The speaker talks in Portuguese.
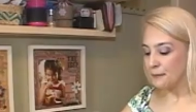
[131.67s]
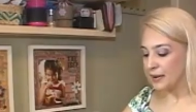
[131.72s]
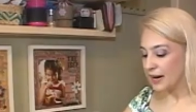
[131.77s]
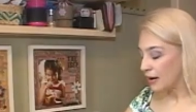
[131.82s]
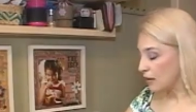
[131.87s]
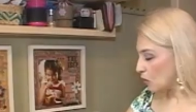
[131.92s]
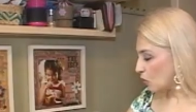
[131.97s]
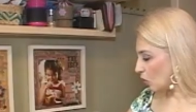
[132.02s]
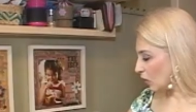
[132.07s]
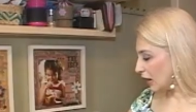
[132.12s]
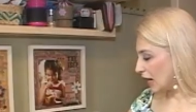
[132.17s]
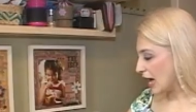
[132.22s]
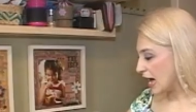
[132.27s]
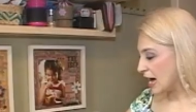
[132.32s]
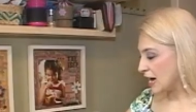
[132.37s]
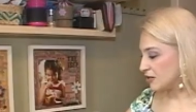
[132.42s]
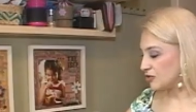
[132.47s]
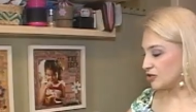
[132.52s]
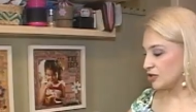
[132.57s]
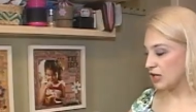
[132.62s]
Para
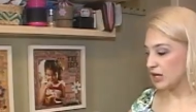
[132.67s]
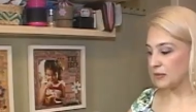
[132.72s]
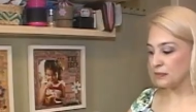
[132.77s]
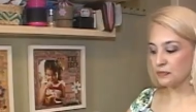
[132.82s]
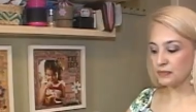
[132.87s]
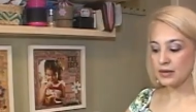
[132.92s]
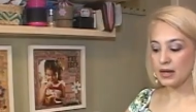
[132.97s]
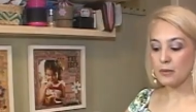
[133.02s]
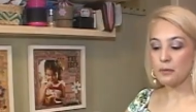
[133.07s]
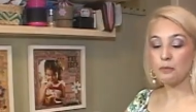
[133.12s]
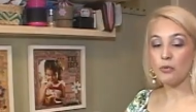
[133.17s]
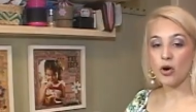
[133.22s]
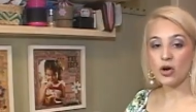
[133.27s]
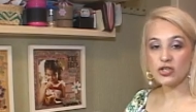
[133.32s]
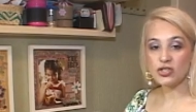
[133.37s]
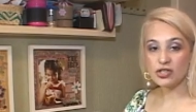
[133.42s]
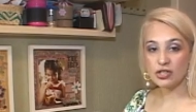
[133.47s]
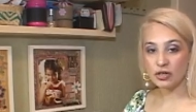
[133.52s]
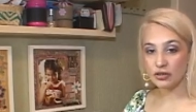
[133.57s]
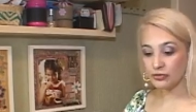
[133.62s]
colagem,
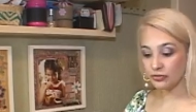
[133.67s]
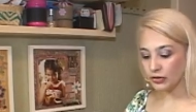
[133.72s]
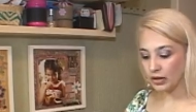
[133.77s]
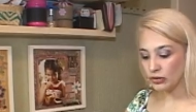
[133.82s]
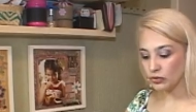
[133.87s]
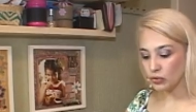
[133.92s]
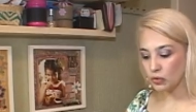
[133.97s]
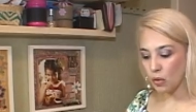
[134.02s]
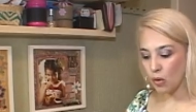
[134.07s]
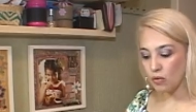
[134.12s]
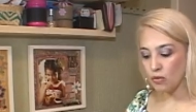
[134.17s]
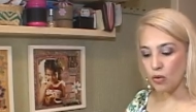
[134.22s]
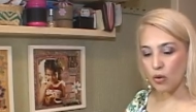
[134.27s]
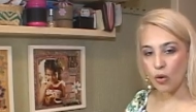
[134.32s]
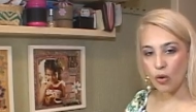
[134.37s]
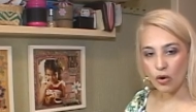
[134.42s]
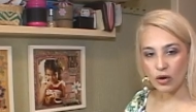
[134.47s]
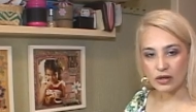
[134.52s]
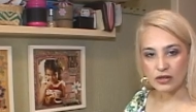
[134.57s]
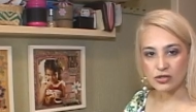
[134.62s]
pode ser feito com
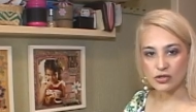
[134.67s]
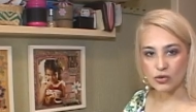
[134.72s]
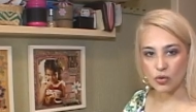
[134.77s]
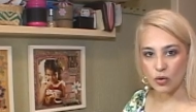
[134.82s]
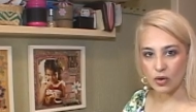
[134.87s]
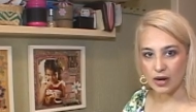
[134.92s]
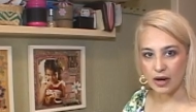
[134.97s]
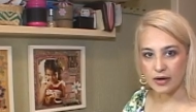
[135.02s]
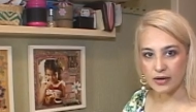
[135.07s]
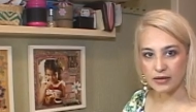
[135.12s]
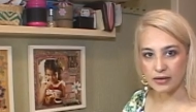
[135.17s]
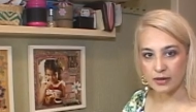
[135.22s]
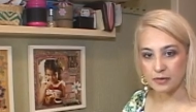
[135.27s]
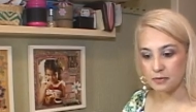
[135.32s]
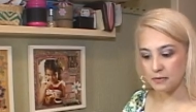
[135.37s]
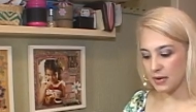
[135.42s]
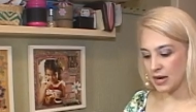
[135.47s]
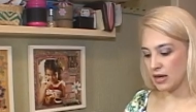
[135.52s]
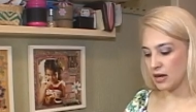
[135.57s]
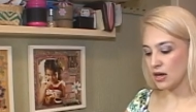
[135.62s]
cola escolar
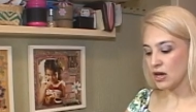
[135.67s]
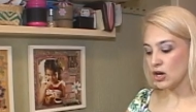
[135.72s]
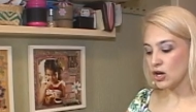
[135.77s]
também.